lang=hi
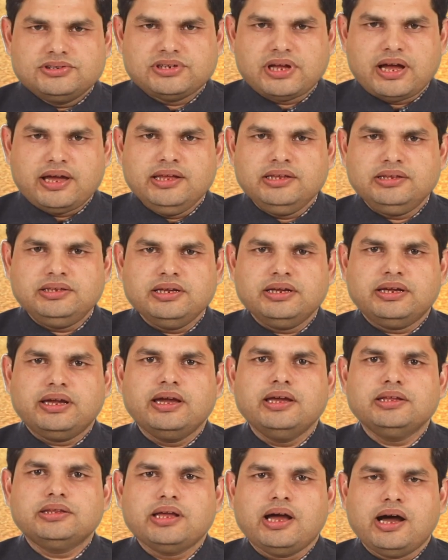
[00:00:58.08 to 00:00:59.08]
साहित्य
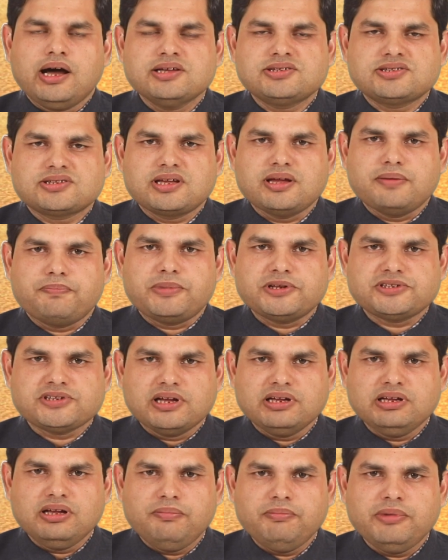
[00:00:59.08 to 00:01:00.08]
के इतिहास के
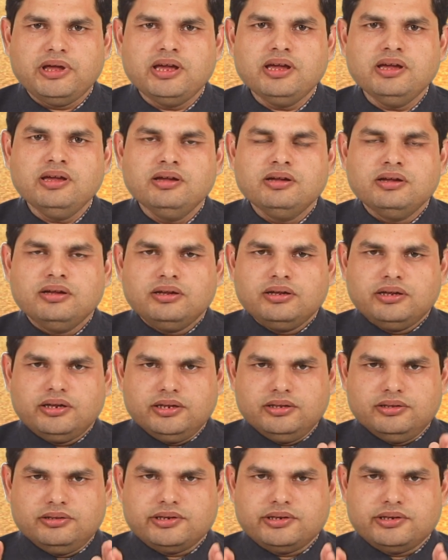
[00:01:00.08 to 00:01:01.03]
प्रसंग में इन